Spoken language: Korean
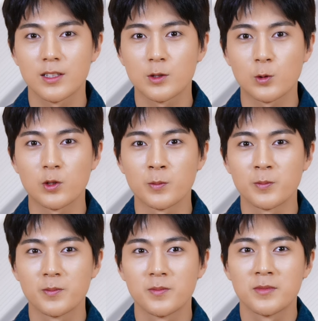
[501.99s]
조금
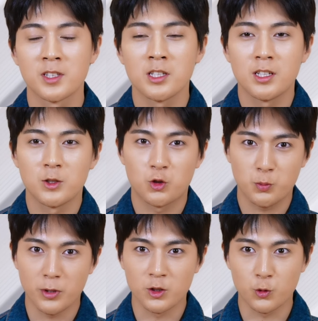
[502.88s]

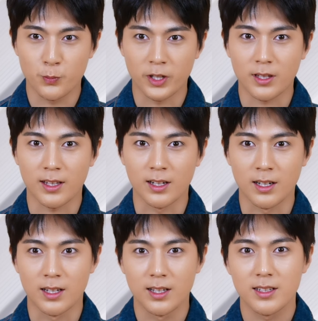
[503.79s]
쭈뼛쭈뼛
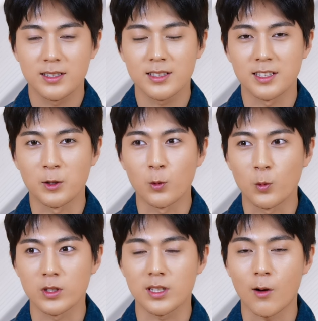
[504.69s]
하다가
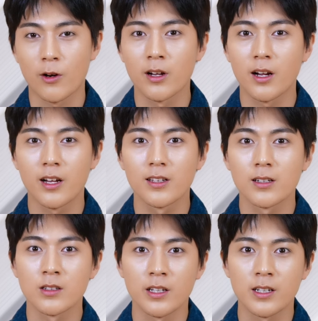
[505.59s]
그래도 사과해야 될
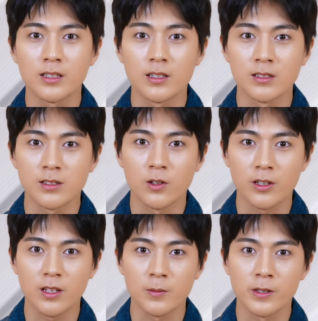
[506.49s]
건 해야 되는 거기
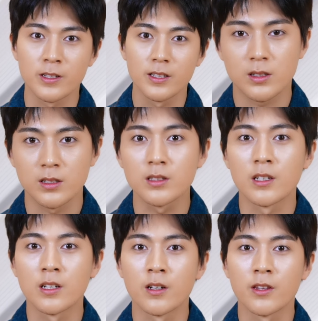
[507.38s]
때문에
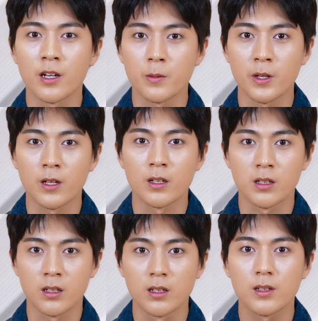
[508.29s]
그때 이런 내가
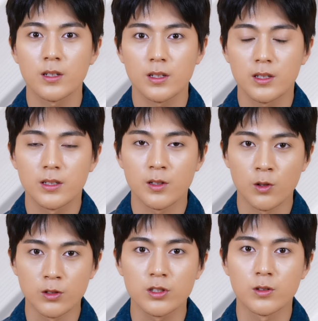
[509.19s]
미안하다
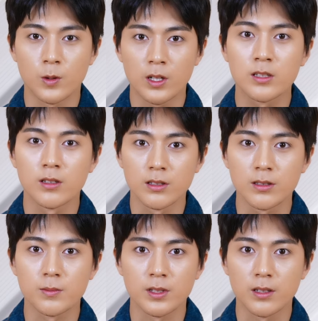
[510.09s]
이런 식으로 하는 것
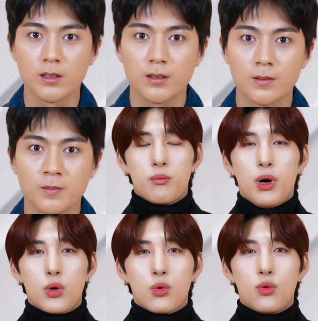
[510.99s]
같습니다
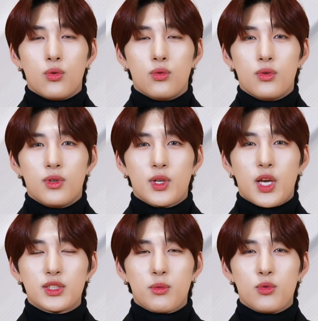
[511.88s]
바로
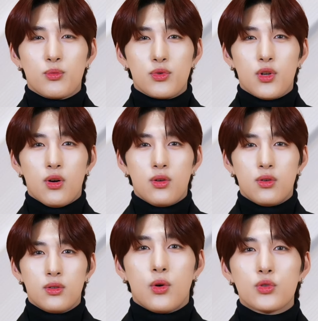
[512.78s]
계좌번호 불러
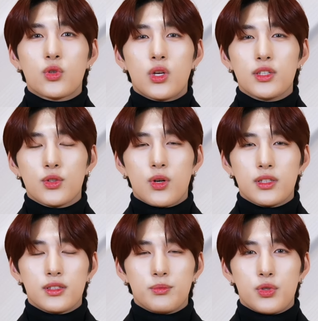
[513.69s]
어떻게
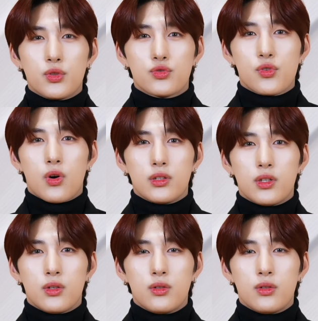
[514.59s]
해서라든 빌려줄 것 같아